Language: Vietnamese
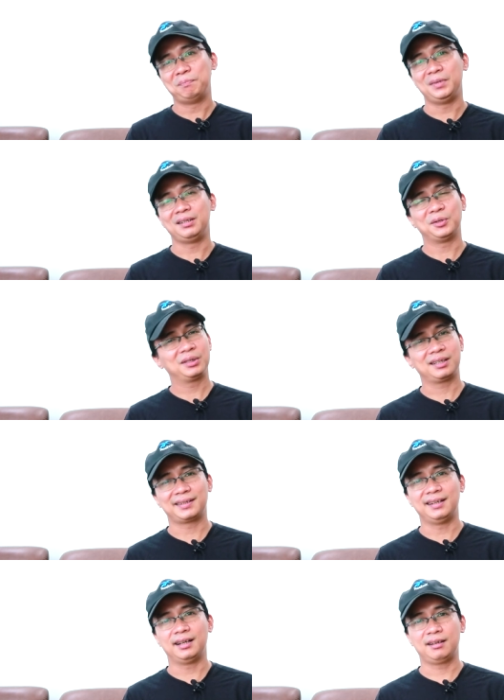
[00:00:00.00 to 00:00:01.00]
mình nói
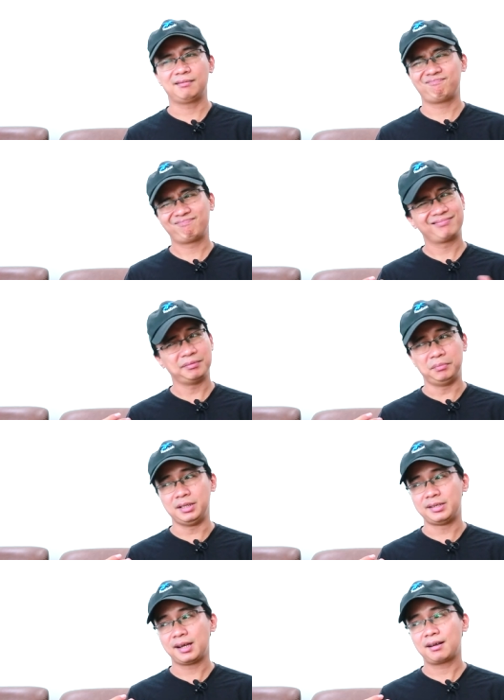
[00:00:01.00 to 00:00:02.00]
thật là
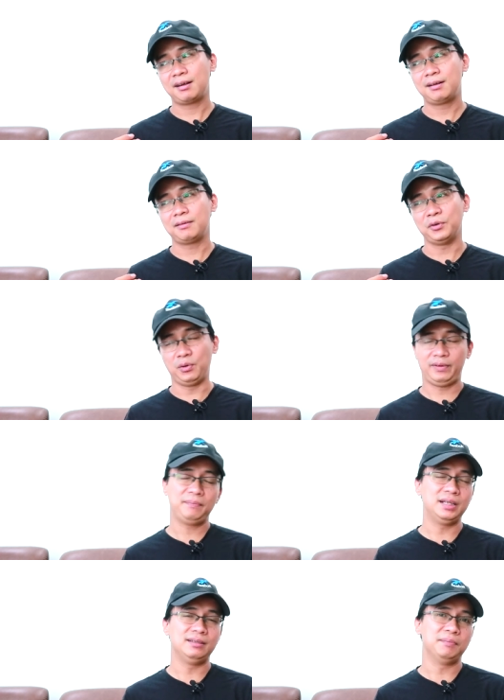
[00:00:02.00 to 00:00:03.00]
mình sẽ đối với
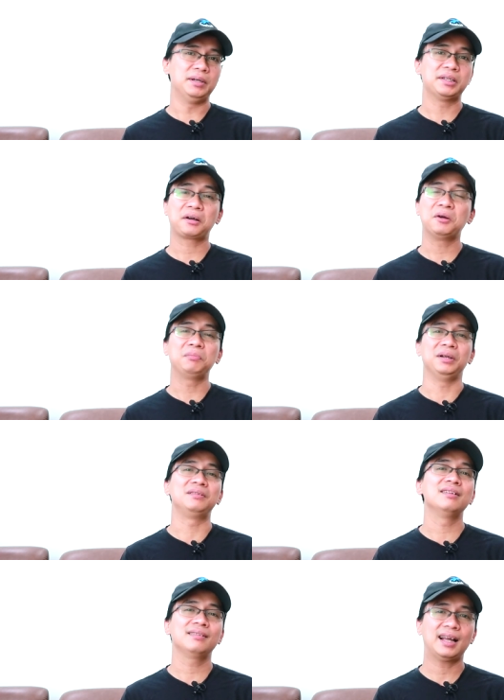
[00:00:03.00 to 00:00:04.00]
mình thì mình sẽ không thể
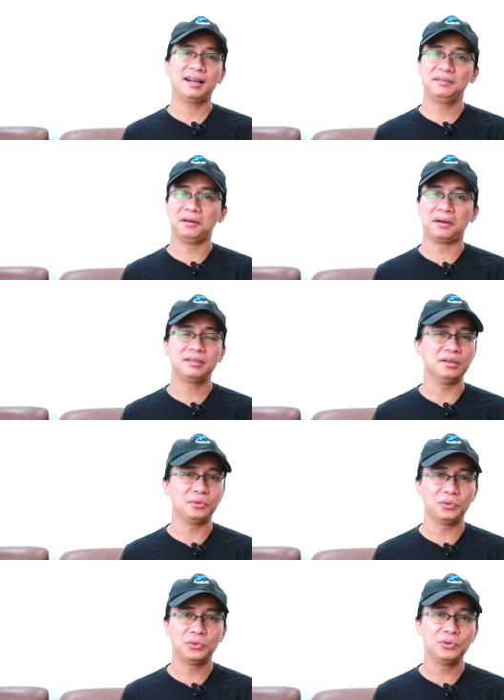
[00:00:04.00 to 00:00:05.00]
cưỡng lại được cái sự
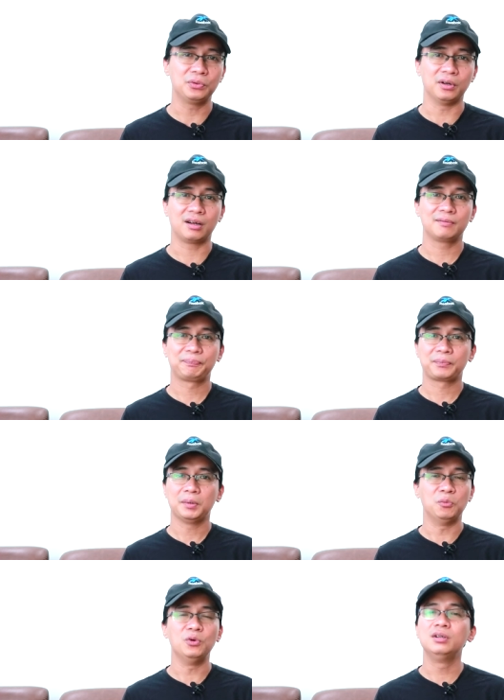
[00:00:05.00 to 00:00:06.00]
thu hút đó
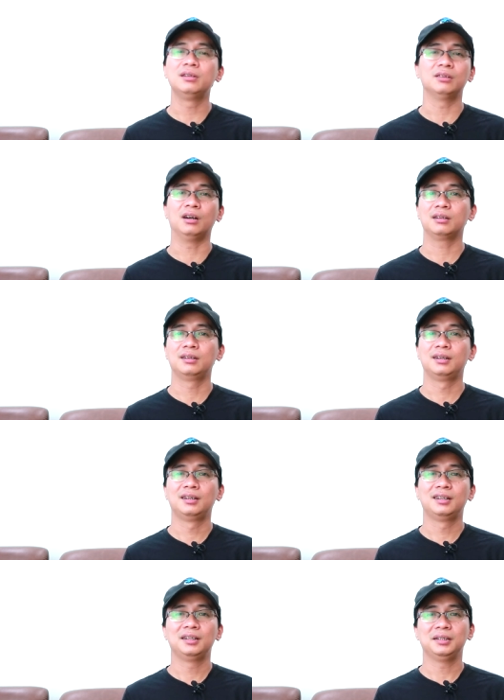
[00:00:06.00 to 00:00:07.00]
mùi hương đó
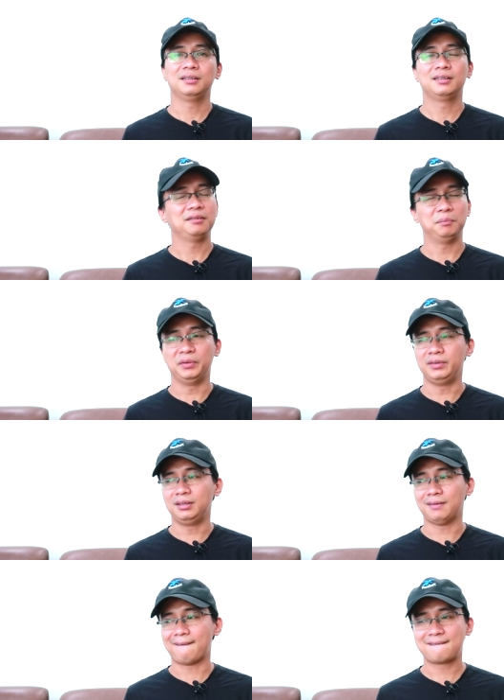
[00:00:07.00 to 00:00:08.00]
bởi
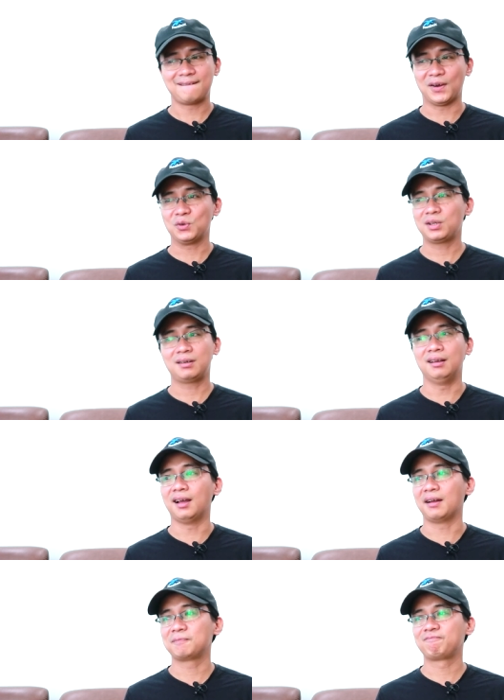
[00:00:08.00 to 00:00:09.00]
vì nó rất
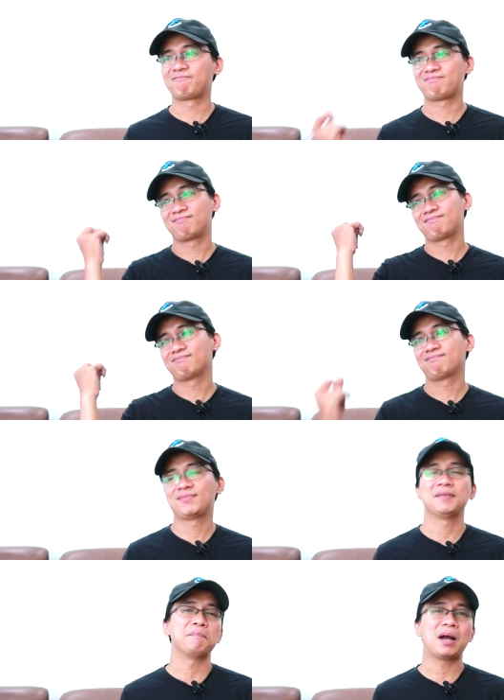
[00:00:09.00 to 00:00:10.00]
là
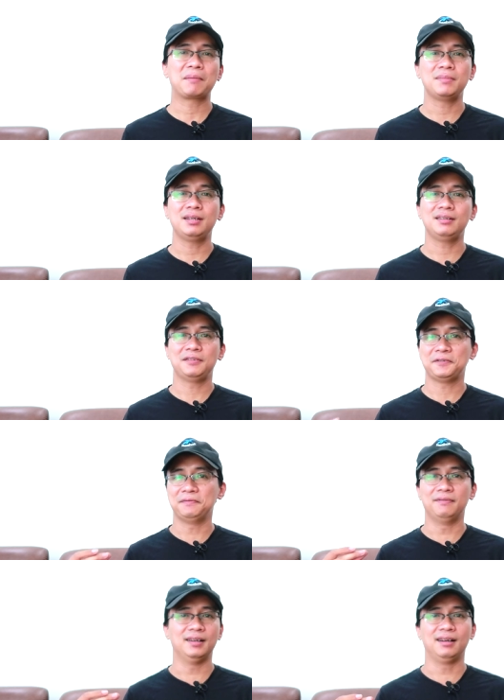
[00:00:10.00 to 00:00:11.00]
ma mị
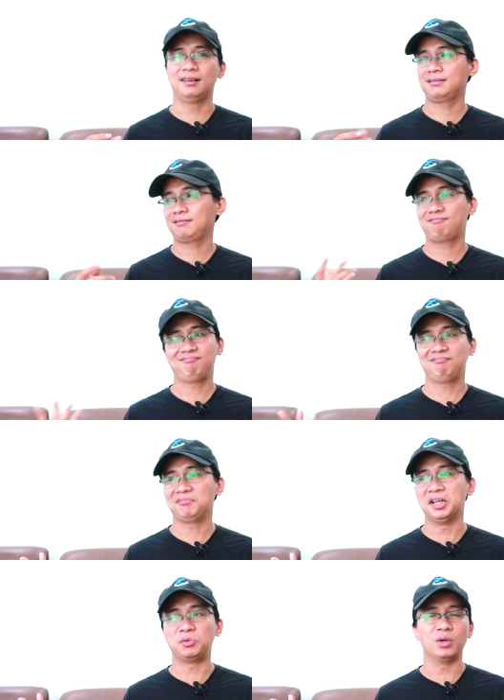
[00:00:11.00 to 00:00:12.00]
và
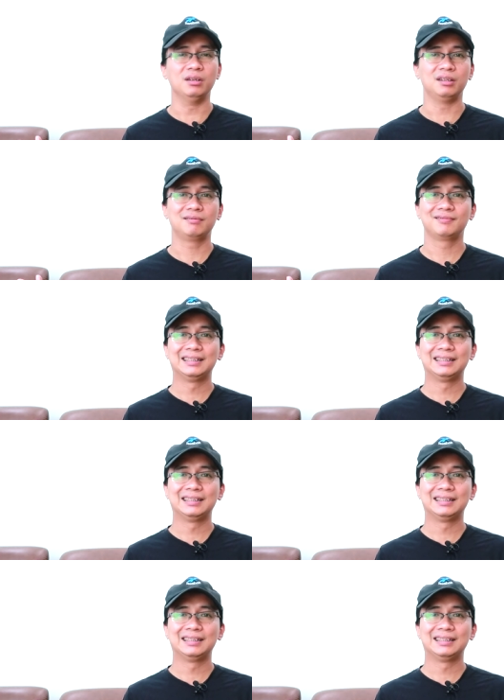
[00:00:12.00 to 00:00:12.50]
đầy quyền lực